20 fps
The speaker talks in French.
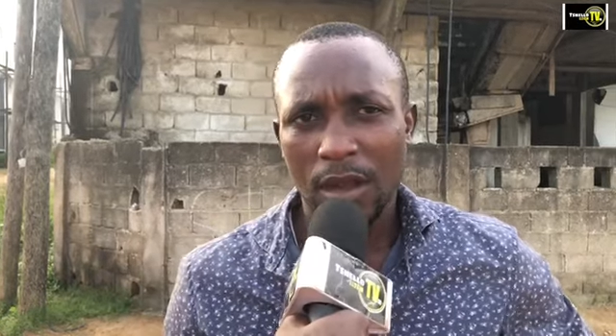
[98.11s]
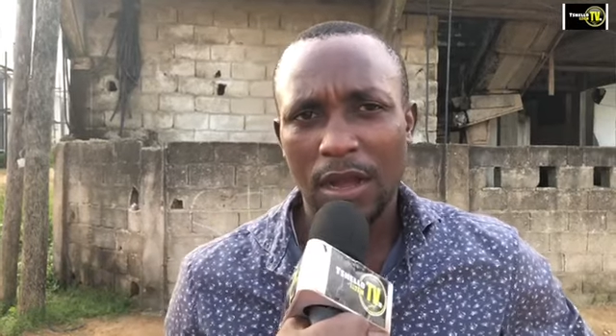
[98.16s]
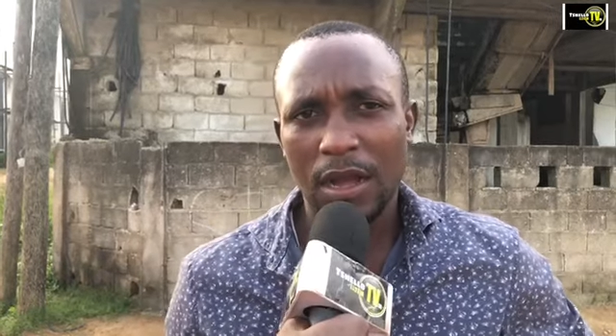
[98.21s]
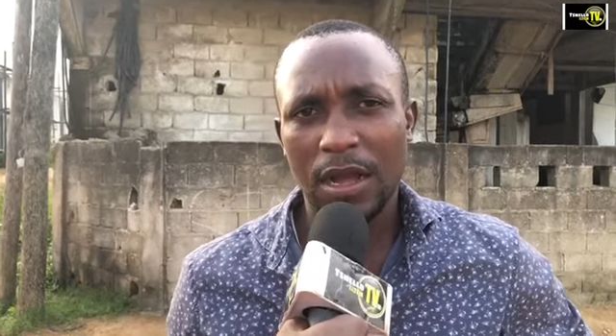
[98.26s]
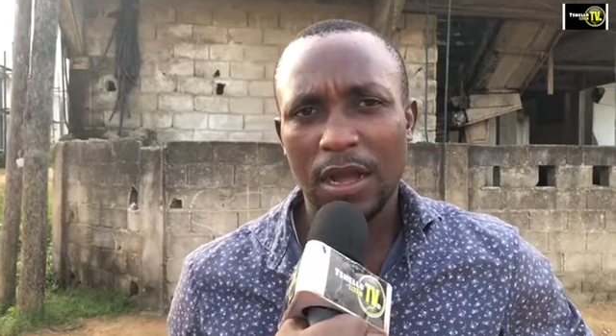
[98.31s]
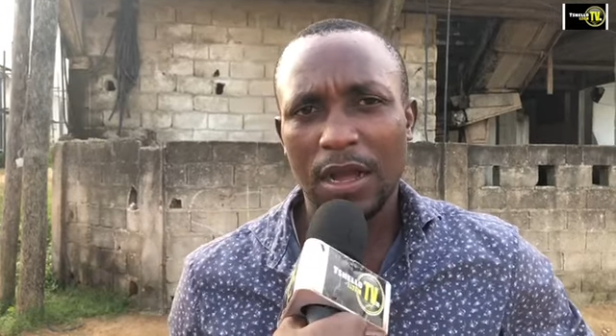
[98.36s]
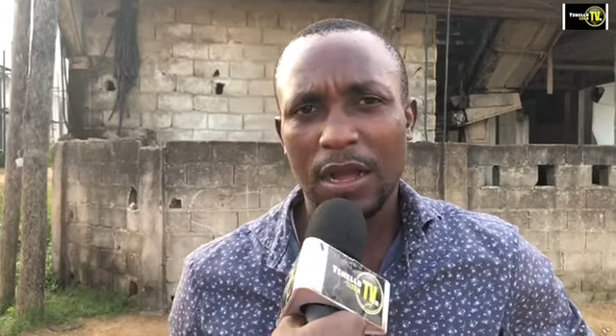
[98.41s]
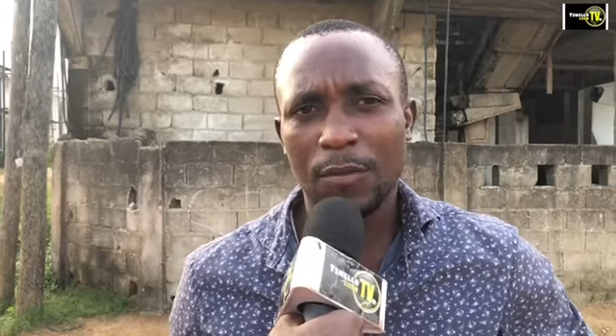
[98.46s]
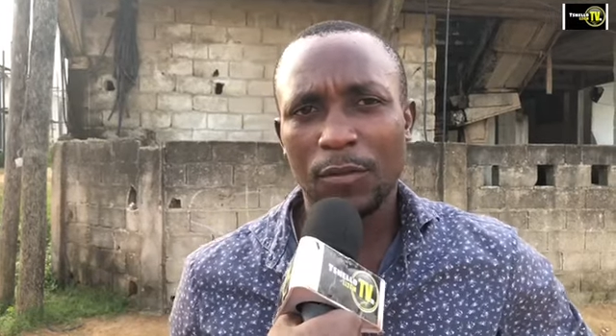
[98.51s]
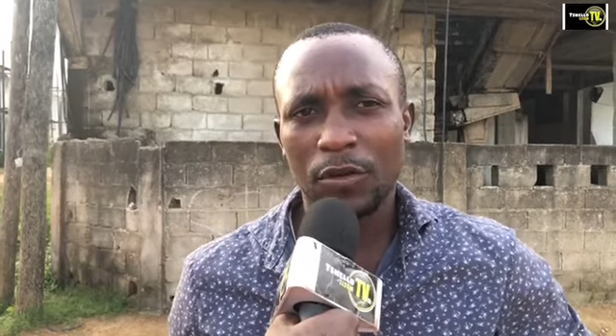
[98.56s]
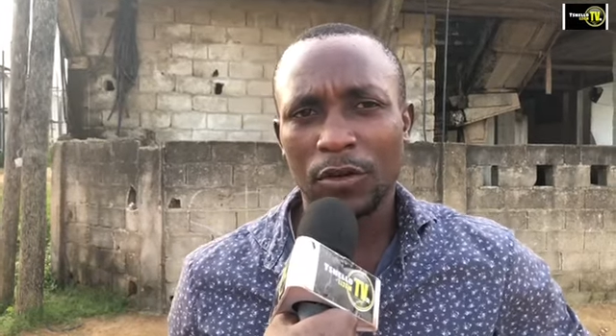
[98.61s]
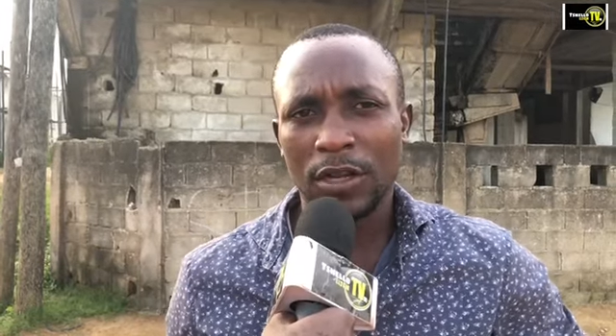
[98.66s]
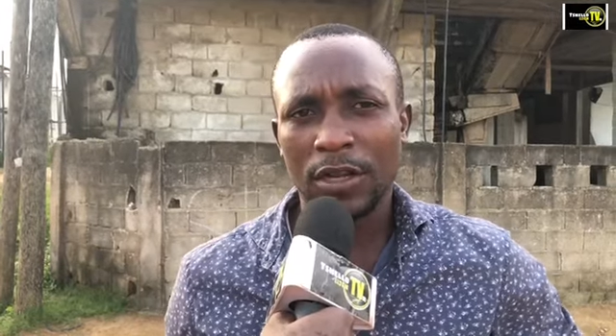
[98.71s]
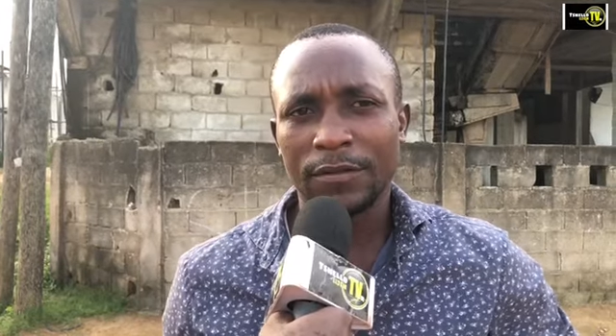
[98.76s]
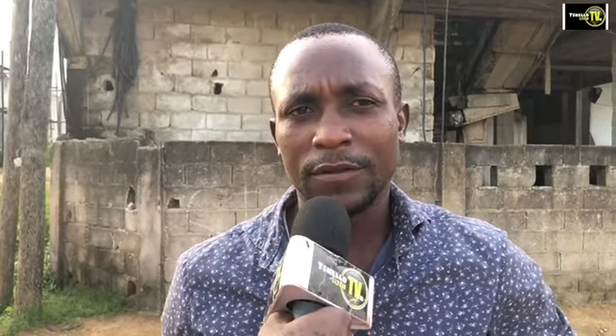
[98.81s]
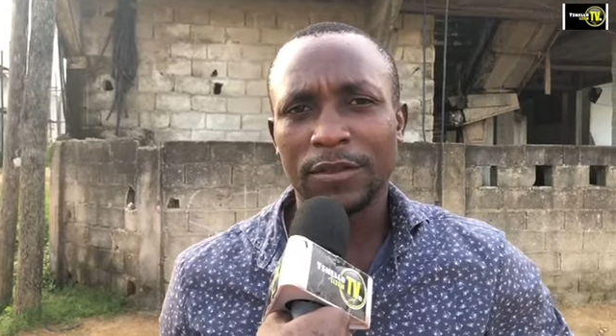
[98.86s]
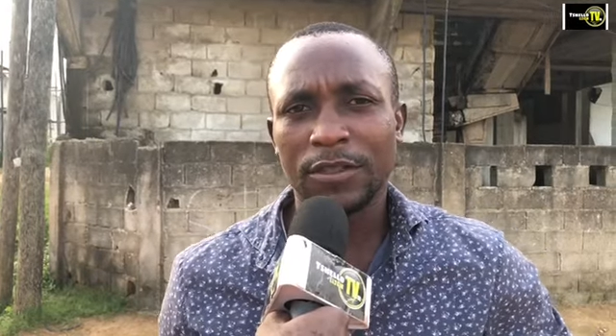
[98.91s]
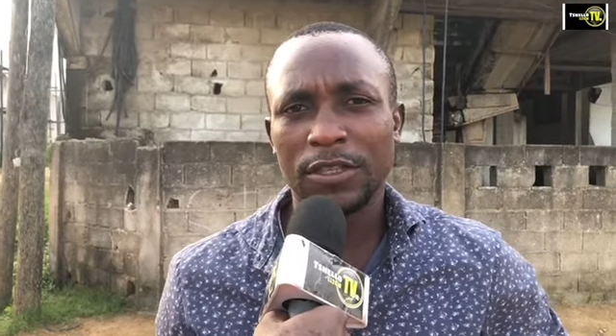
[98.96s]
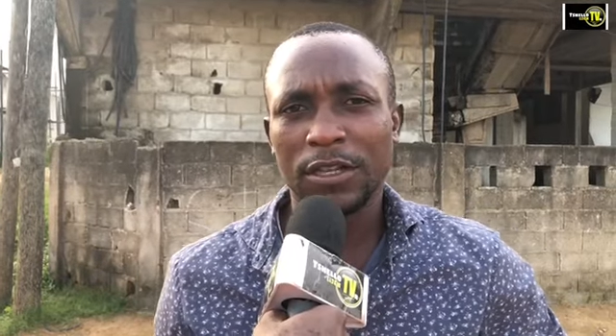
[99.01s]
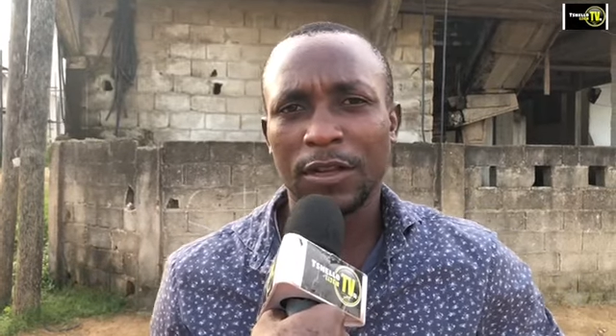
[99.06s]
ah, à mon
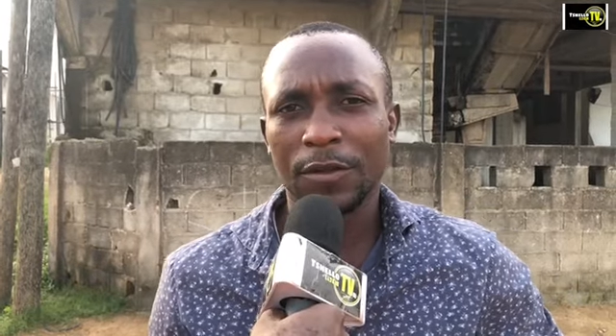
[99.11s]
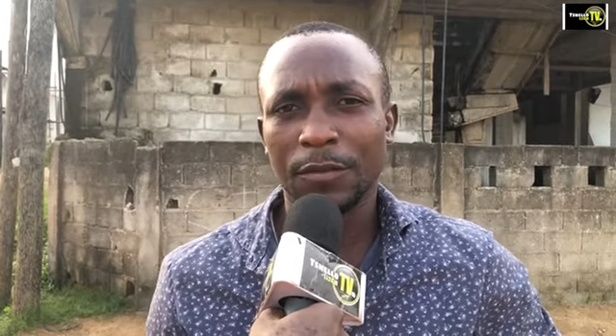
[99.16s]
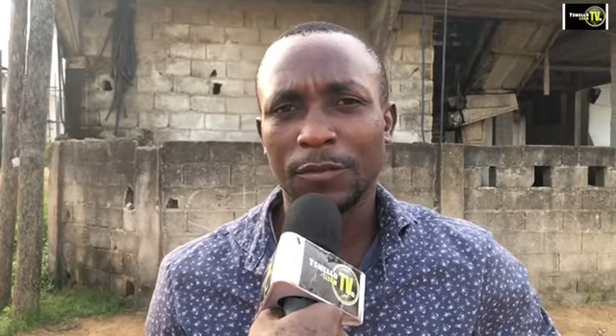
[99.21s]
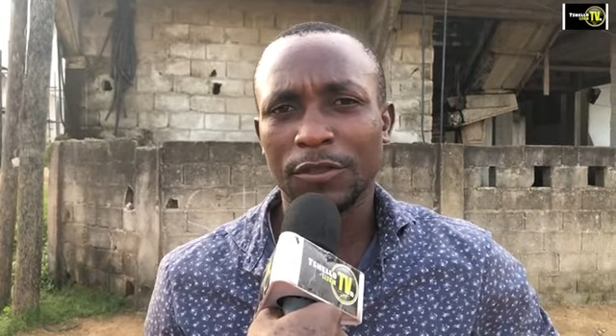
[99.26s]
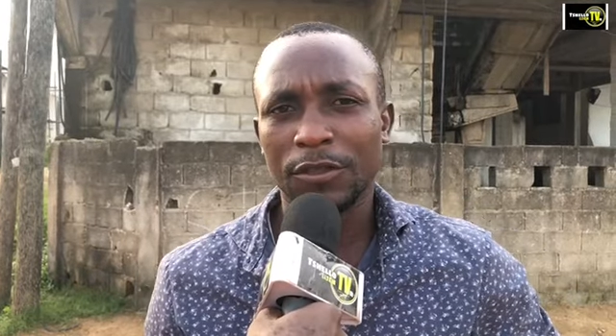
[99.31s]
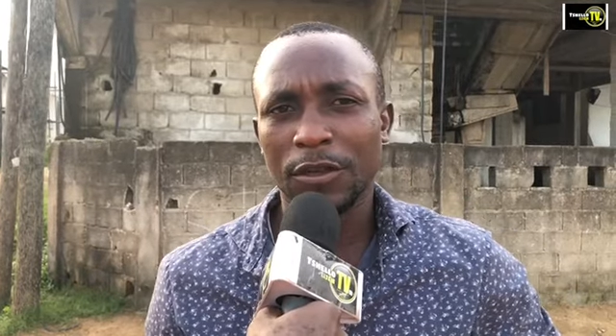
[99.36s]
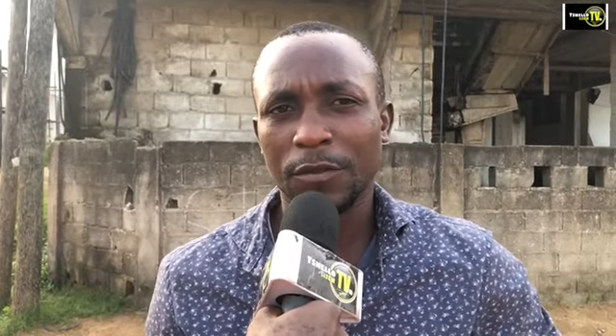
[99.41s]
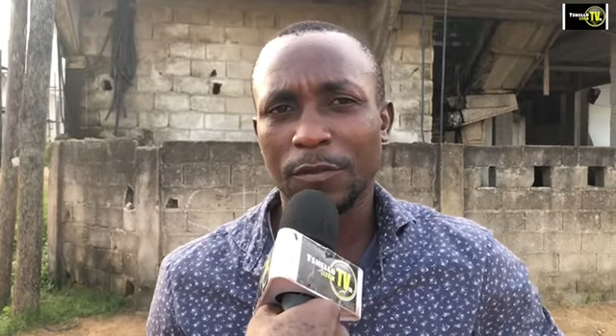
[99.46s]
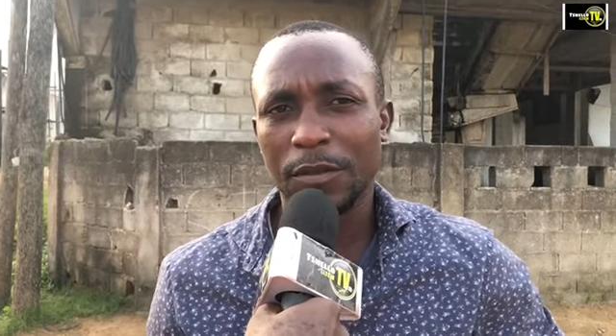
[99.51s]
avis, je ne, je ne,